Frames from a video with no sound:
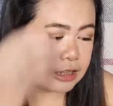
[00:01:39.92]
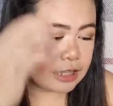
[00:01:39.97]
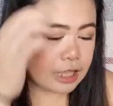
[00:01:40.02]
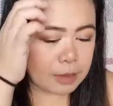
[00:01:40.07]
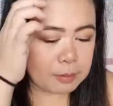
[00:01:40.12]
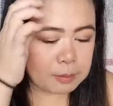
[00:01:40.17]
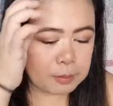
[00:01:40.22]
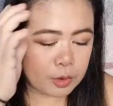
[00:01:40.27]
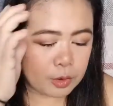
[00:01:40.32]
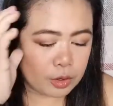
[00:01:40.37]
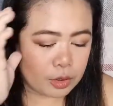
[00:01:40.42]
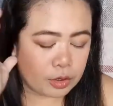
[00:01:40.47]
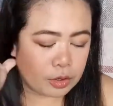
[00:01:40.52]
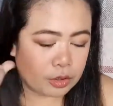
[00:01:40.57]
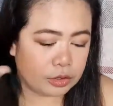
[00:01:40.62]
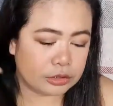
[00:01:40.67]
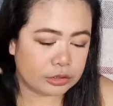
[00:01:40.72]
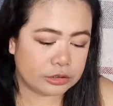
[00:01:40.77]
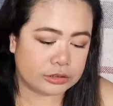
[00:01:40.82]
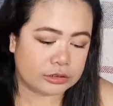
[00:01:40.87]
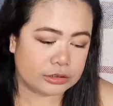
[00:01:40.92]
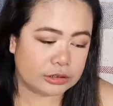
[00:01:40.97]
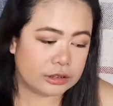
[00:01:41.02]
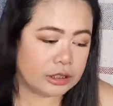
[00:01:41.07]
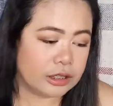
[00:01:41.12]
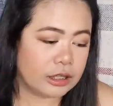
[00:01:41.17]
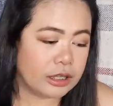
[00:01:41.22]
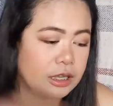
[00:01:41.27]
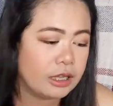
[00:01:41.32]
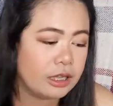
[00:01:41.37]
Tapos,
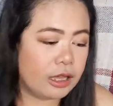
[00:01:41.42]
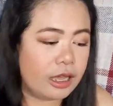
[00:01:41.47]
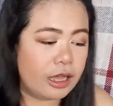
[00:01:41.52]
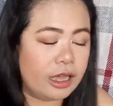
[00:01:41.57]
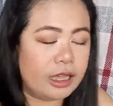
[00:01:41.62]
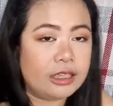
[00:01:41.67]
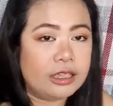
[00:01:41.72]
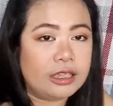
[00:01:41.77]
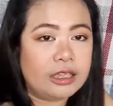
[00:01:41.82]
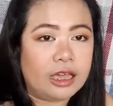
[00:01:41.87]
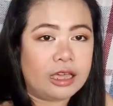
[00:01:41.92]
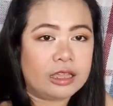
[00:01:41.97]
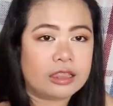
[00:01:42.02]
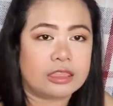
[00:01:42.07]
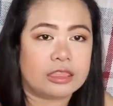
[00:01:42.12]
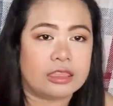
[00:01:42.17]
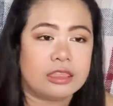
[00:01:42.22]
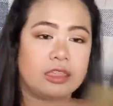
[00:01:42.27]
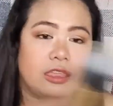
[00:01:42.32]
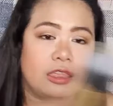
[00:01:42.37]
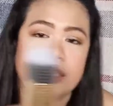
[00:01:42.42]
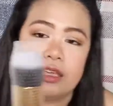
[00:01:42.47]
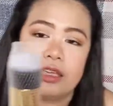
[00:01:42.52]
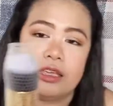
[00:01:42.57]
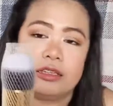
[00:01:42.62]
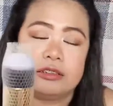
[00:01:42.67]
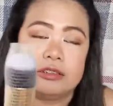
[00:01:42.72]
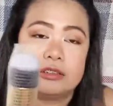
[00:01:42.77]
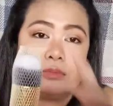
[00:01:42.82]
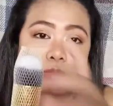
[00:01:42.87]
I got
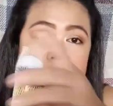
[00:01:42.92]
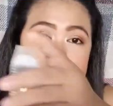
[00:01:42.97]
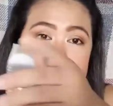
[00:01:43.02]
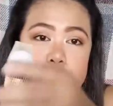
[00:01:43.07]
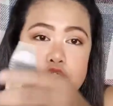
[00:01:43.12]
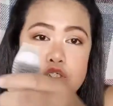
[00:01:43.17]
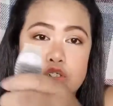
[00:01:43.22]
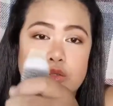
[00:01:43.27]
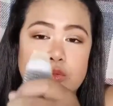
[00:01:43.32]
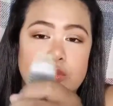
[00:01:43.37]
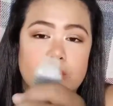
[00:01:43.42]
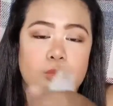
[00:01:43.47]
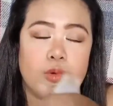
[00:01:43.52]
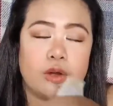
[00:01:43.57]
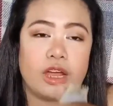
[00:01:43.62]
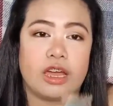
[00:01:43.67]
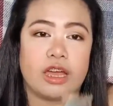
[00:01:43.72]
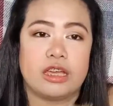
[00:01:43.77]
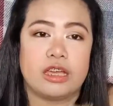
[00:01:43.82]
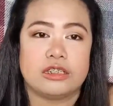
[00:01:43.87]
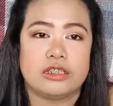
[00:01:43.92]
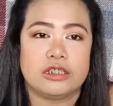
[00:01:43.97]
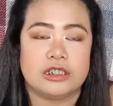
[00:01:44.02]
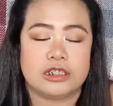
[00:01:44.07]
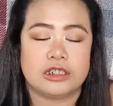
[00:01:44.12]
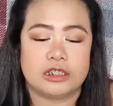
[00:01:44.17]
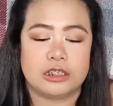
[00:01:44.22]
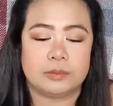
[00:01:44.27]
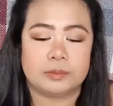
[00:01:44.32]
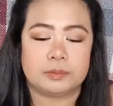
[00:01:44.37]
this mushroom
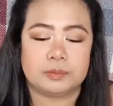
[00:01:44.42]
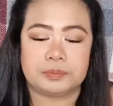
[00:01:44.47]
brush.